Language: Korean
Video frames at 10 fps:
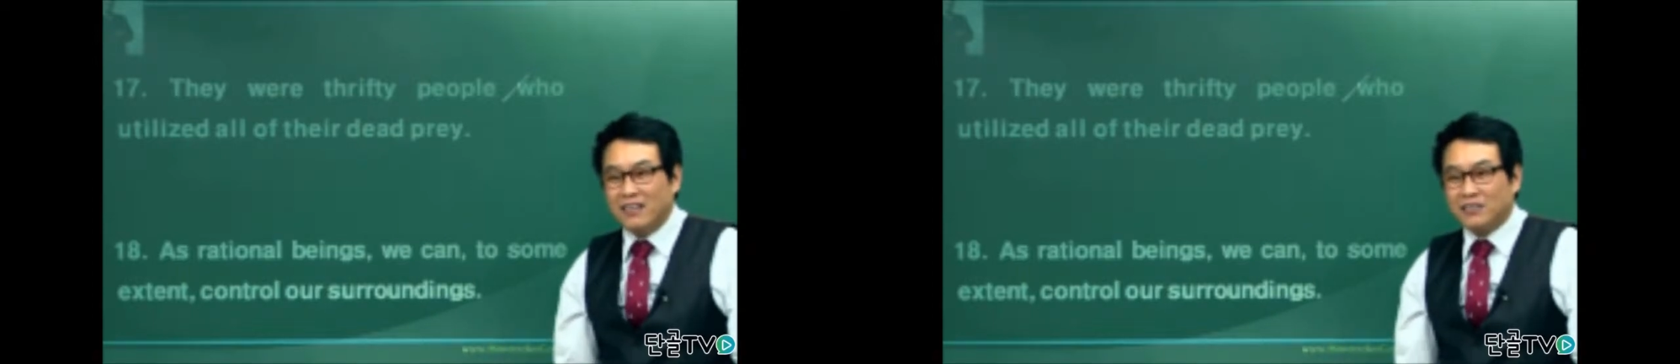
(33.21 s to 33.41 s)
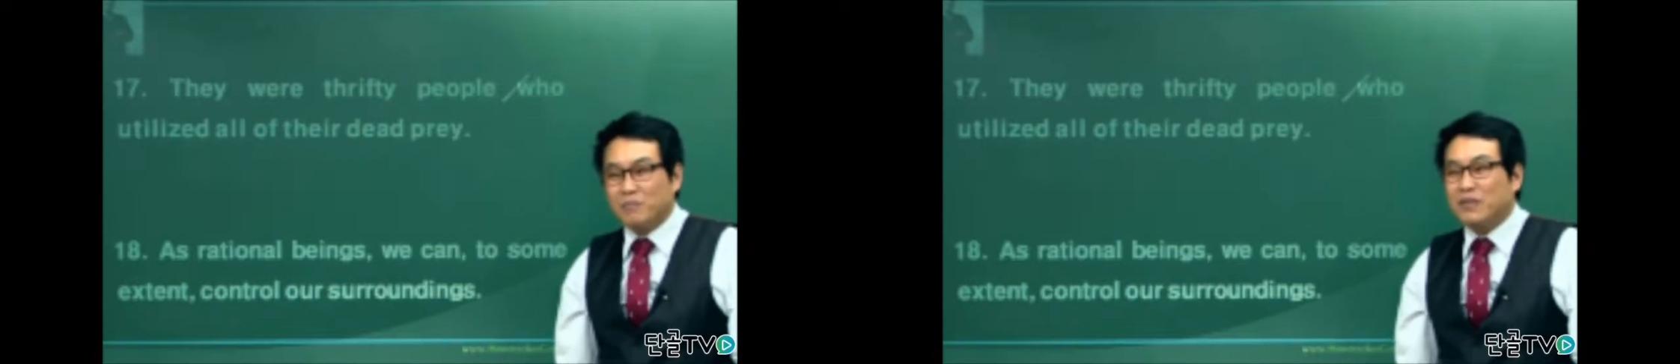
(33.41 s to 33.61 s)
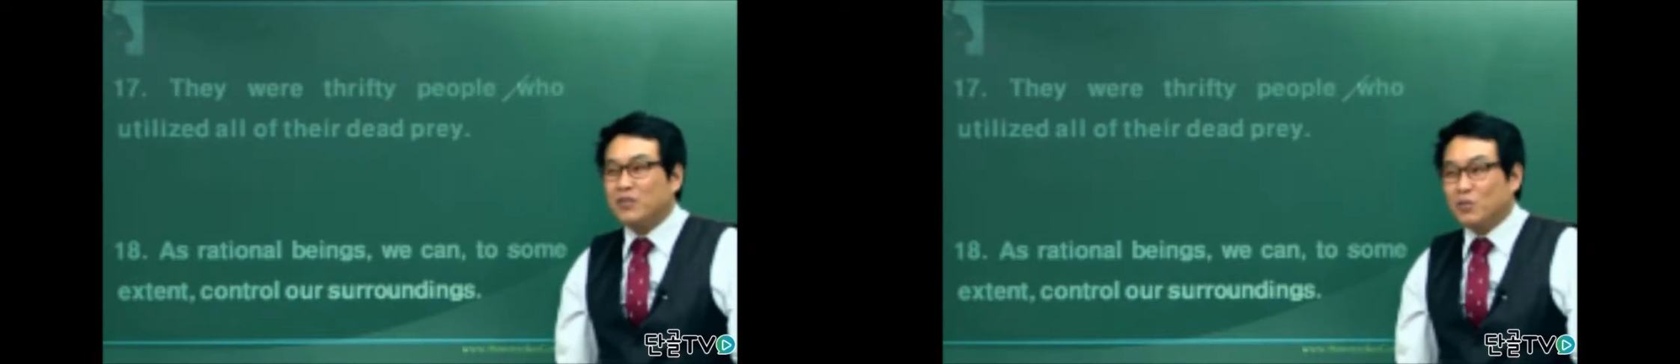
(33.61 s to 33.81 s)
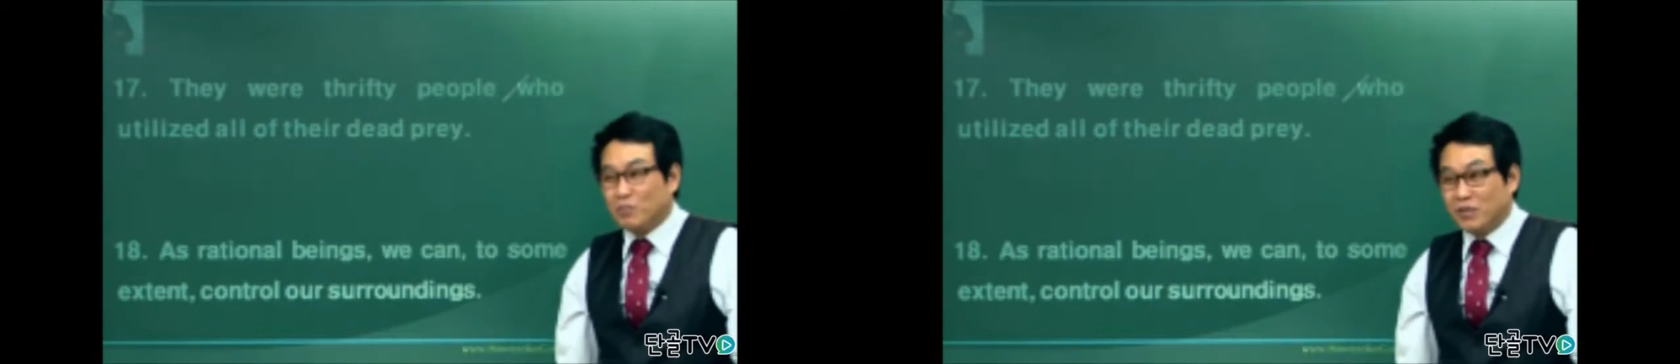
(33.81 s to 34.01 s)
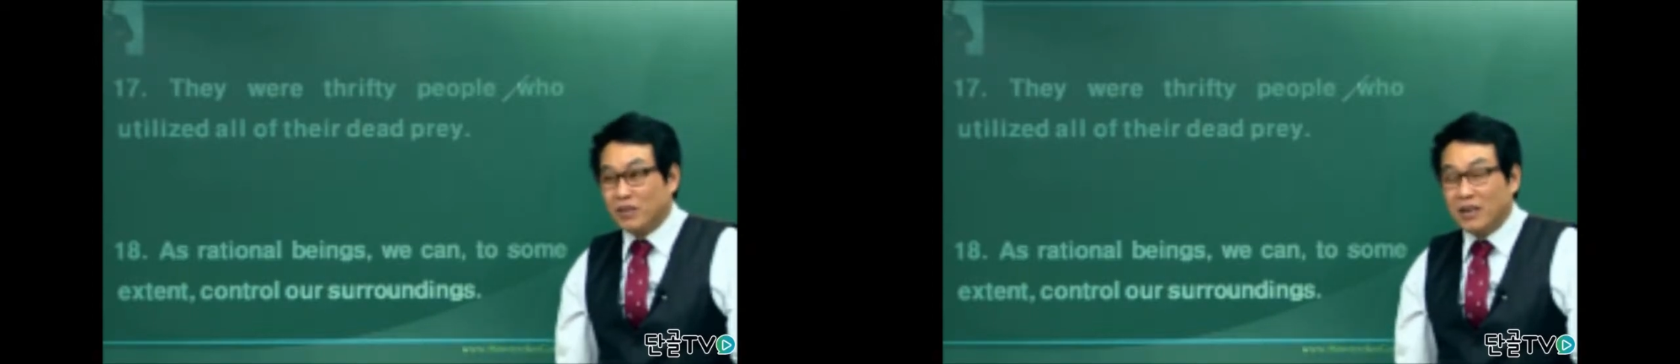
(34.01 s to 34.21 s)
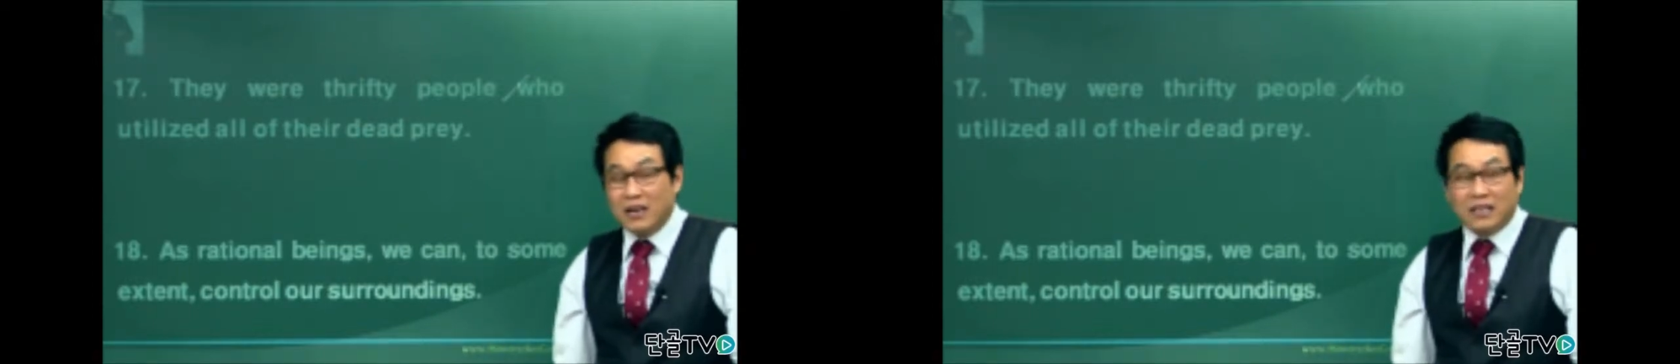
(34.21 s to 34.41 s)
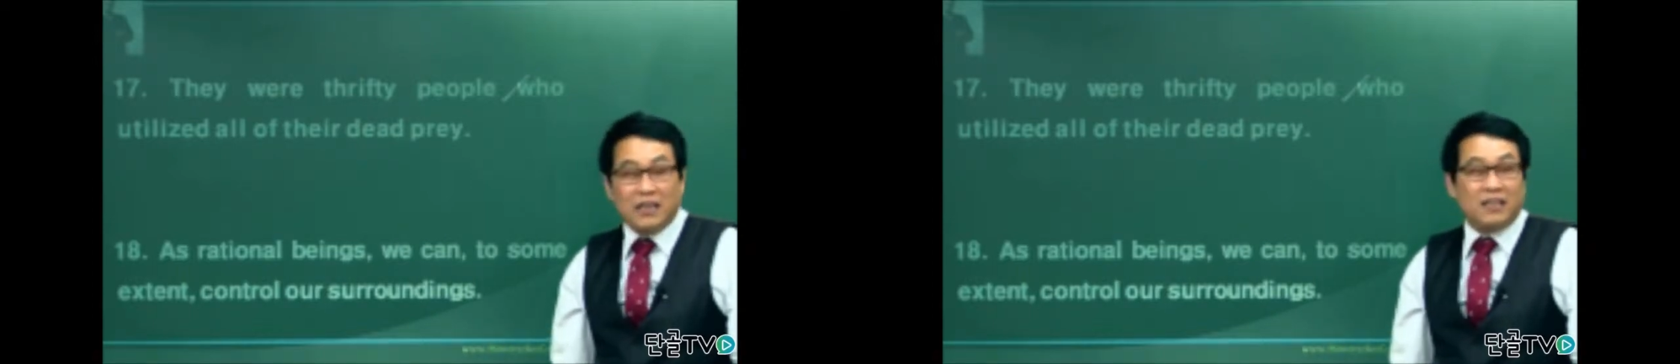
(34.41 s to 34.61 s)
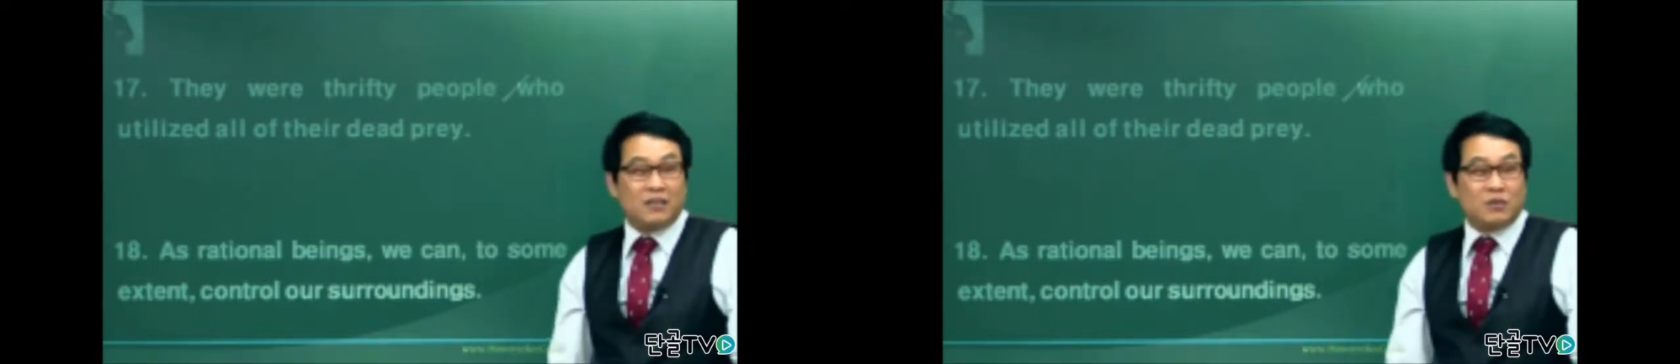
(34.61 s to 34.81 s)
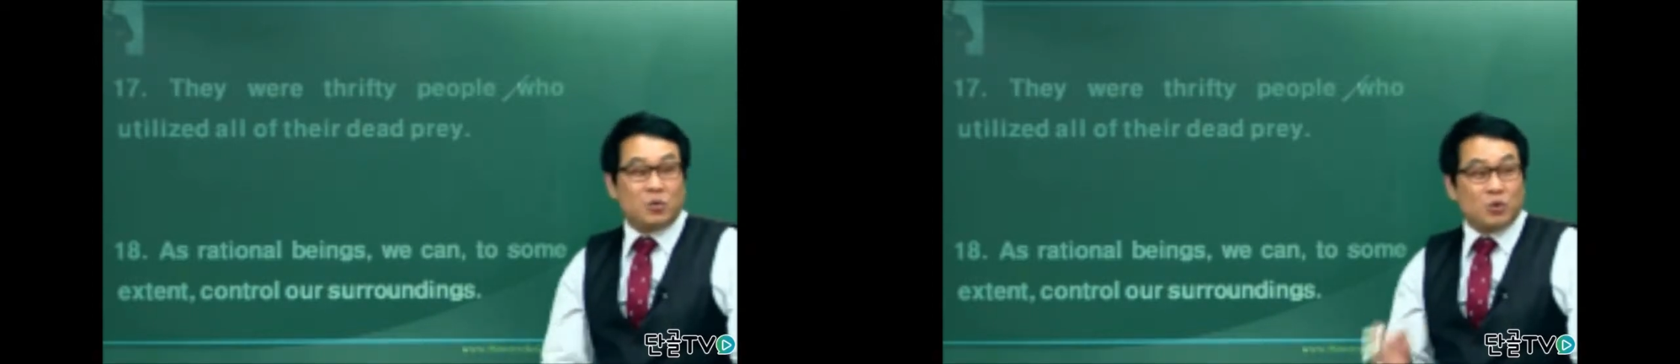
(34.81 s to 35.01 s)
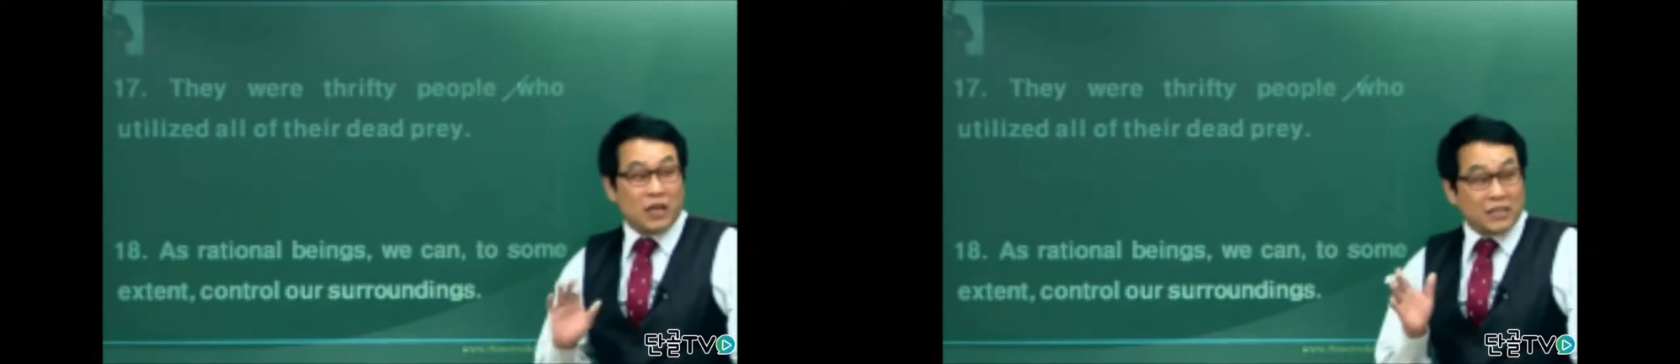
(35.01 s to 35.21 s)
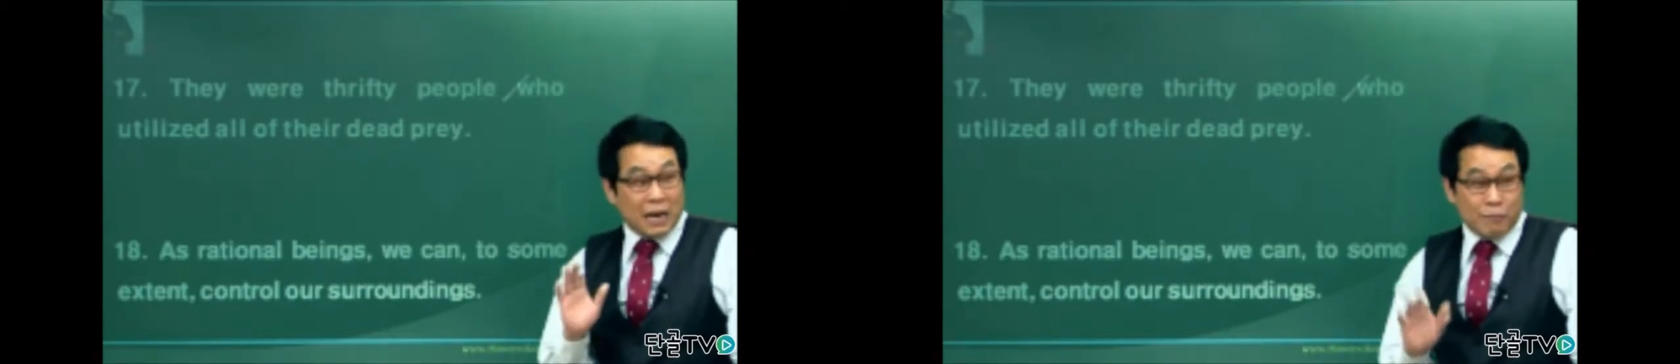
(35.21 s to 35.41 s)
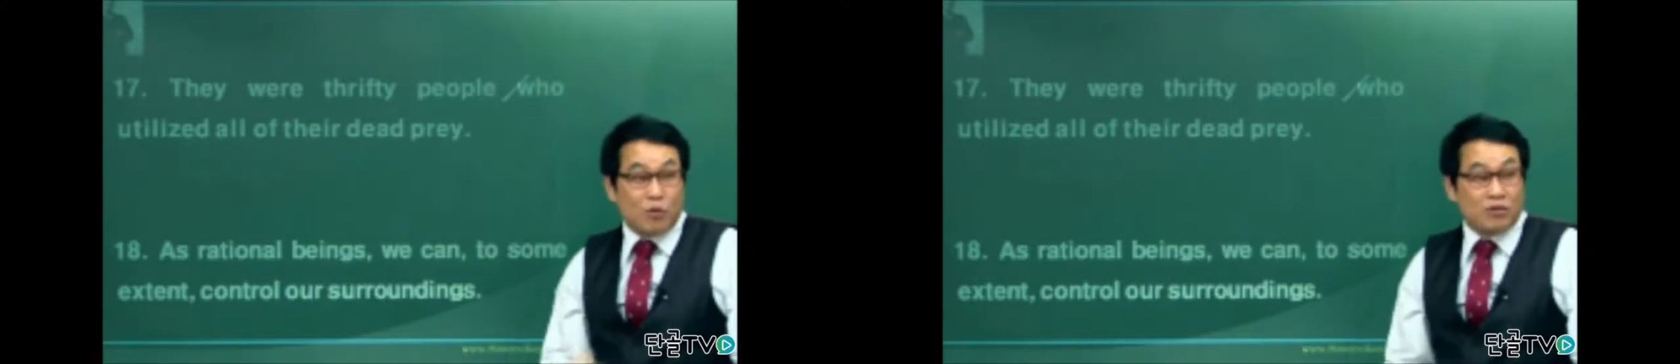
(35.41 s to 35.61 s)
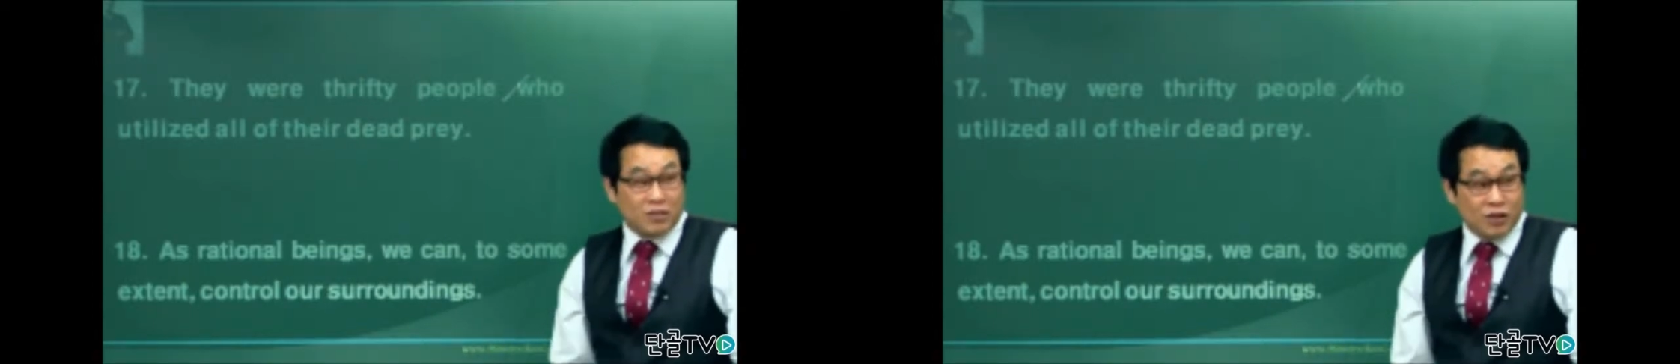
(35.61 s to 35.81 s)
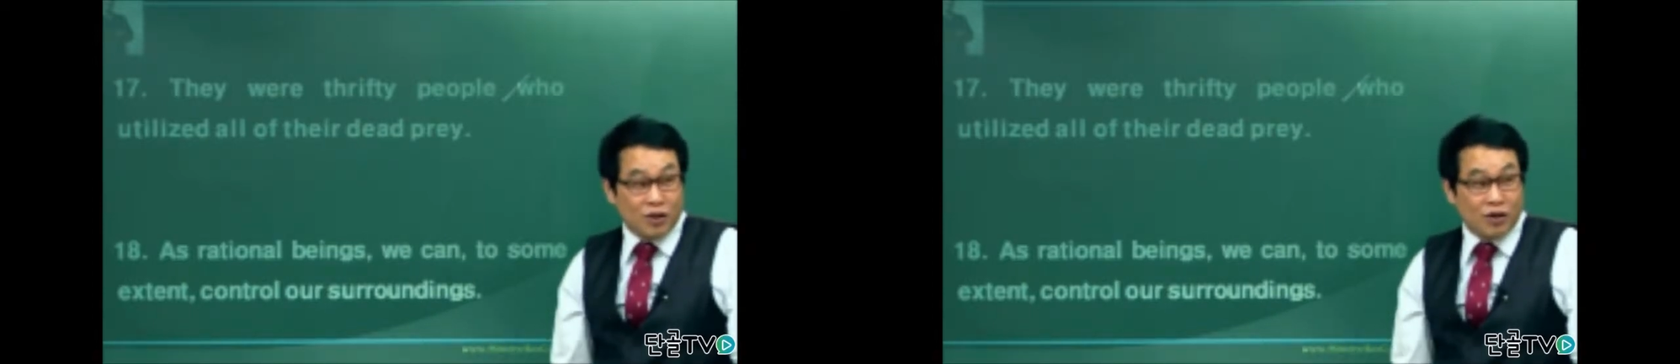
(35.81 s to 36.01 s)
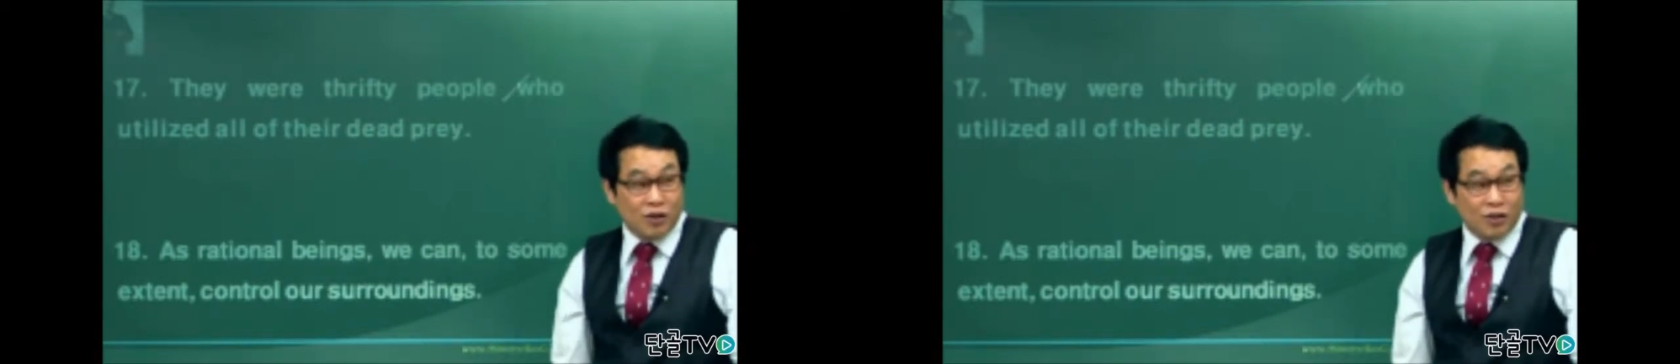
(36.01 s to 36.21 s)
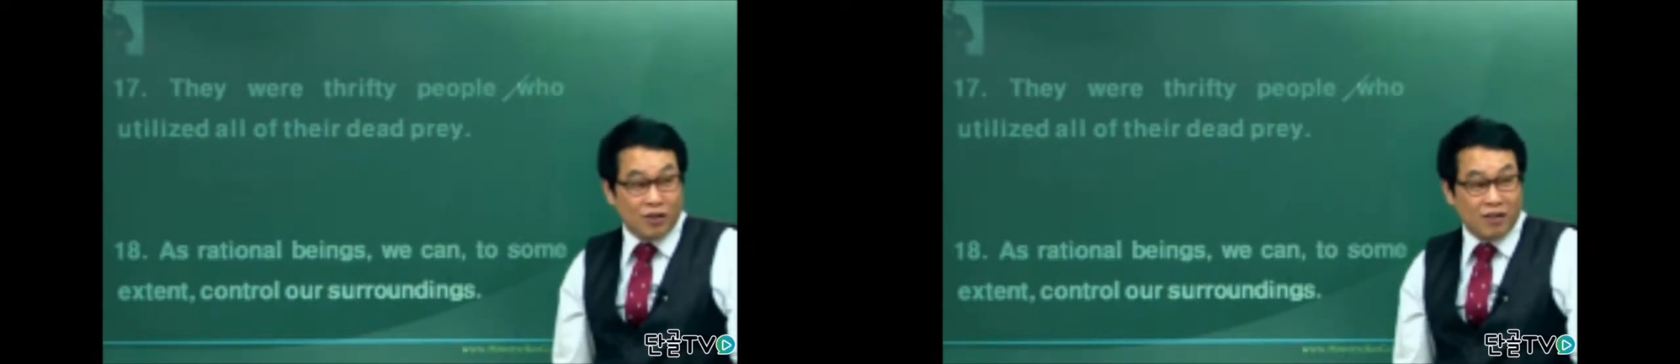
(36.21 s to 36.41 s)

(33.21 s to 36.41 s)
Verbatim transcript: 저 미친놈들. 걔네들은 소 내장 네 안 먹거든요.